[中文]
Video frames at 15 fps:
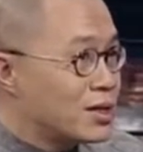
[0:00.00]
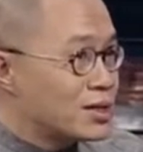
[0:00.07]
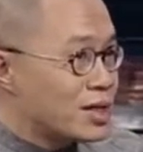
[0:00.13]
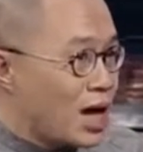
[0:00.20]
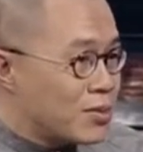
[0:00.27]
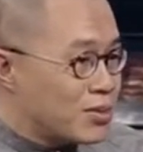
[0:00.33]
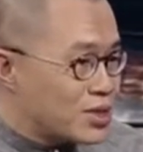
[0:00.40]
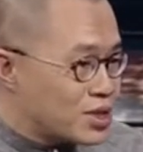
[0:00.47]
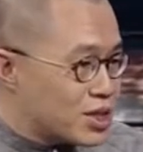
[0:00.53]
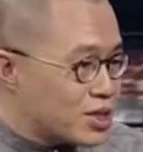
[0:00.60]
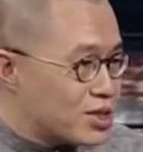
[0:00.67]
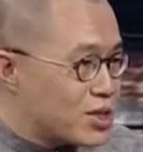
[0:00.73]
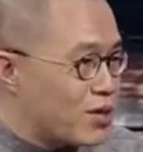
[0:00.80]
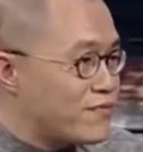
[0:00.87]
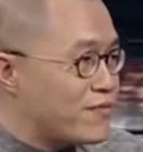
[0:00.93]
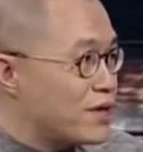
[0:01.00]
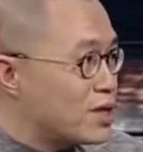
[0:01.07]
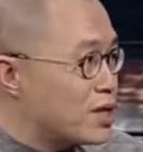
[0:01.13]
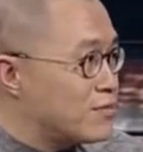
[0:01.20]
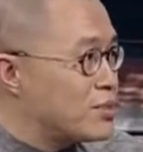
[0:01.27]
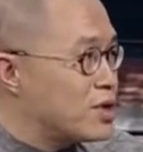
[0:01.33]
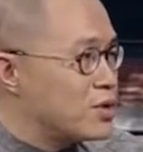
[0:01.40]
他们那个消费
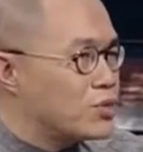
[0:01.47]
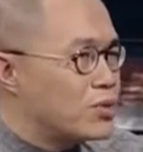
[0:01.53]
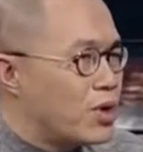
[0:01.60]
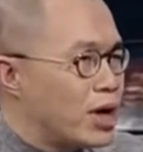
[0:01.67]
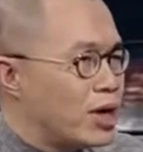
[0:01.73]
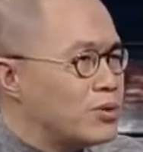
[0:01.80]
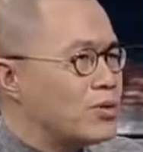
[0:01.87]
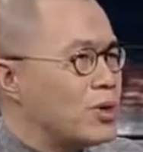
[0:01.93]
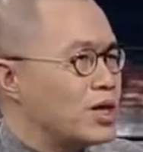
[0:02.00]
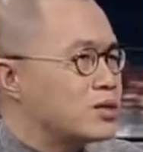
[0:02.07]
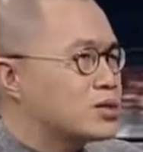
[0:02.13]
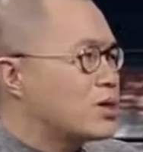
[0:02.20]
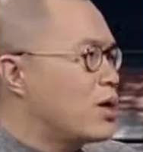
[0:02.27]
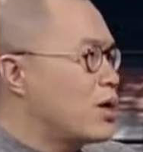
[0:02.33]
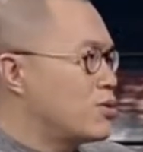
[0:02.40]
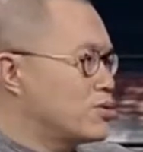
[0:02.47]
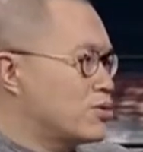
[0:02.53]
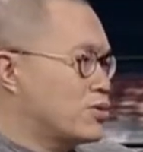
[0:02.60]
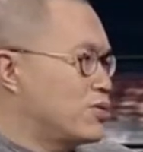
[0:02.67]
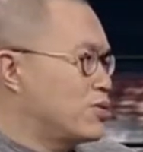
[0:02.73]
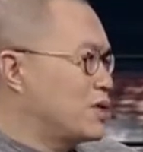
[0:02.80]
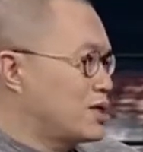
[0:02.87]
根本远远超
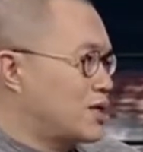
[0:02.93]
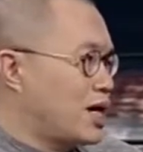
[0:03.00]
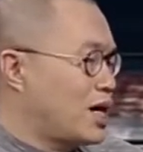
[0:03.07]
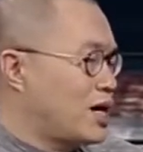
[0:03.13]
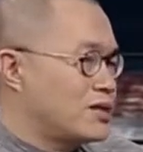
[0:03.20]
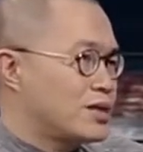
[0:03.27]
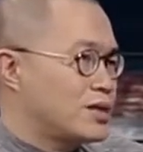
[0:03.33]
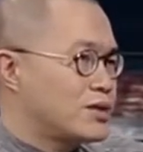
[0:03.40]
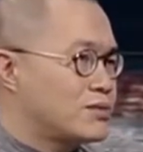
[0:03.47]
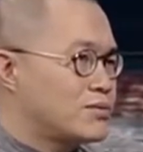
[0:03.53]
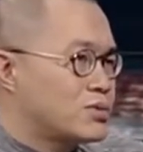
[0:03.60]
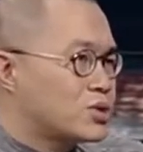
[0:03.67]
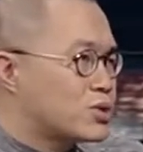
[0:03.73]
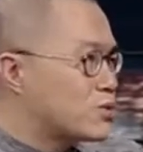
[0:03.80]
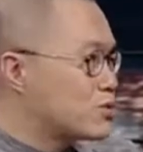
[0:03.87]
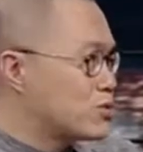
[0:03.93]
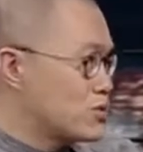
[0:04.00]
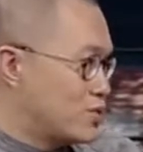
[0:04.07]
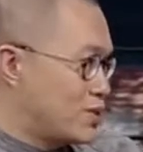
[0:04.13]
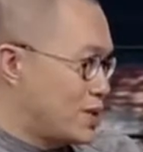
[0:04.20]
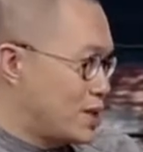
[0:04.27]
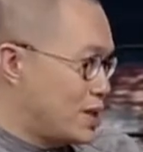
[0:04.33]
出了他的收入
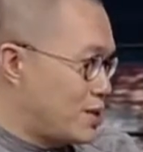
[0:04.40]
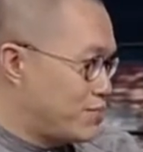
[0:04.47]
所得。